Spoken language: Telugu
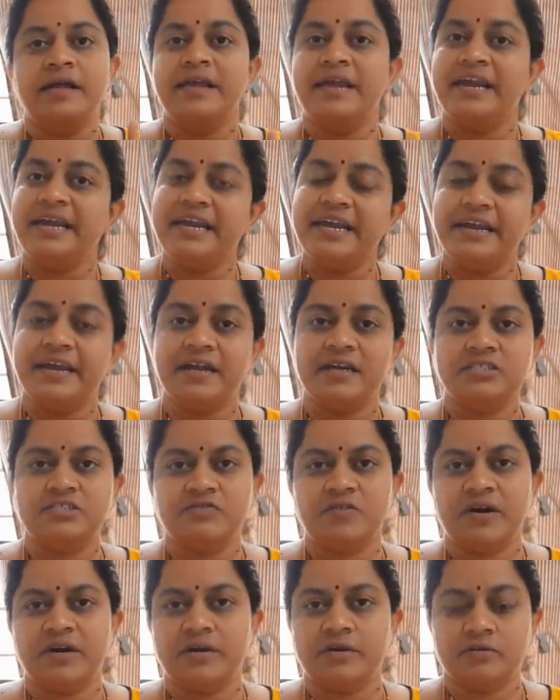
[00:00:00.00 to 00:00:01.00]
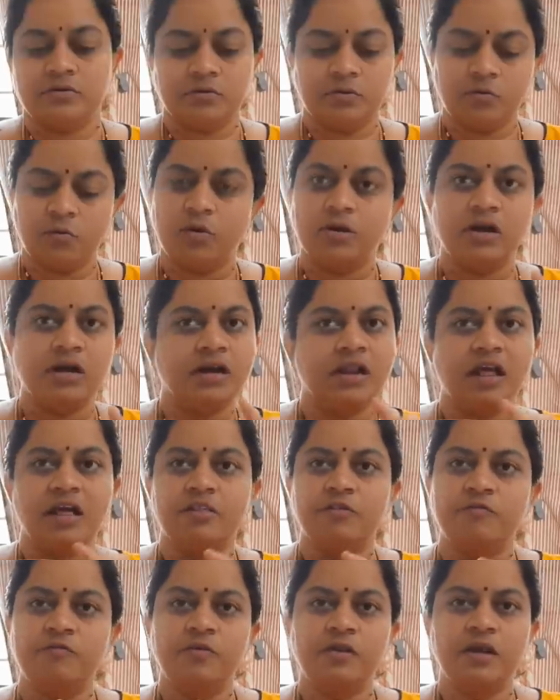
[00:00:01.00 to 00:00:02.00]
ఈ డిటాక్స్ వాటర్ ఒక
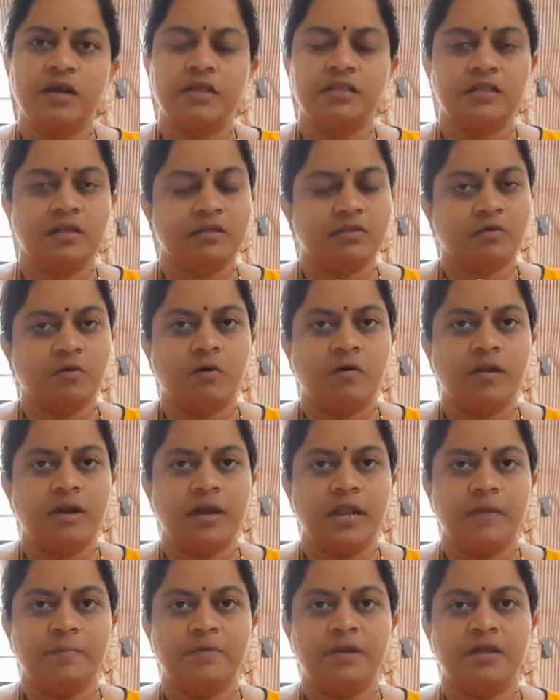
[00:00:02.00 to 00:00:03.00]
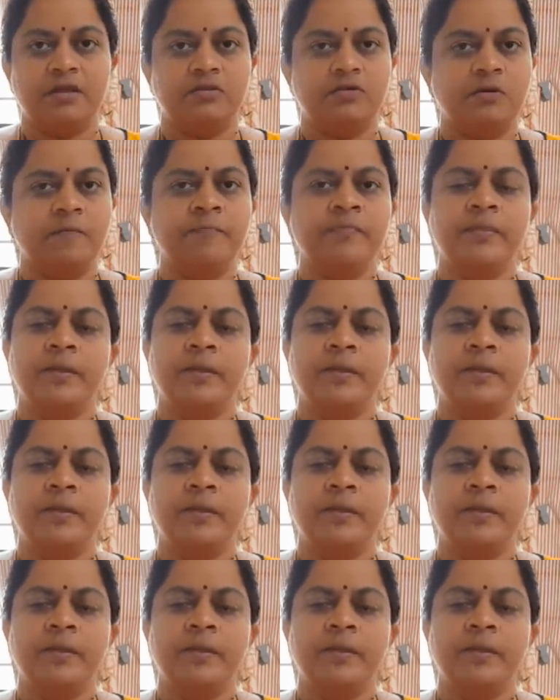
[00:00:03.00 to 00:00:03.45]
గ్లాస్ ఫుల్గా తీసుకోవాలని ఏమి లేదు